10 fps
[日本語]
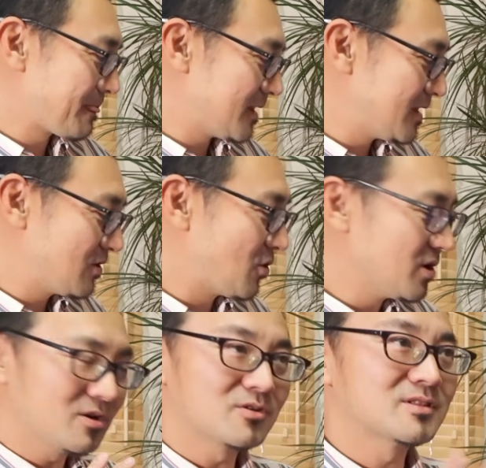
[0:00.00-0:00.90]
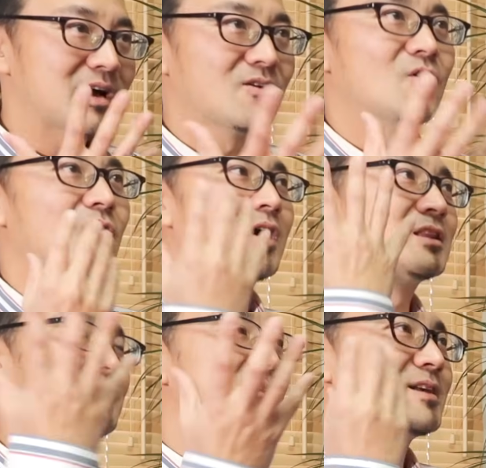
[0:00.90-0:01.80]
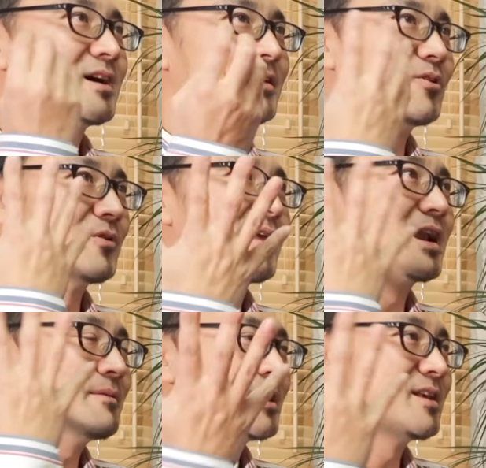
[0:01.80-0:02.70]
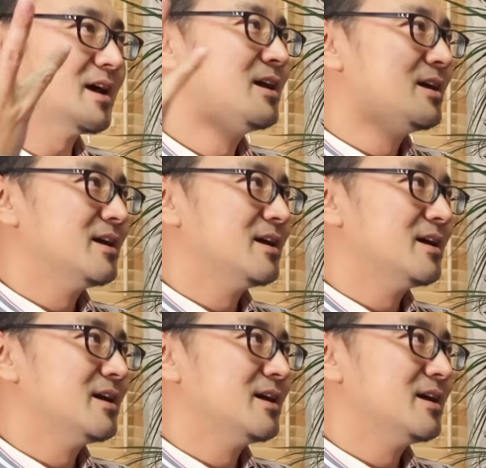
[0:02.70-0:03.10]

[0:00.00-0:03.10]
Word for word: 一個一個の単語をこう頭の中でこう並べて、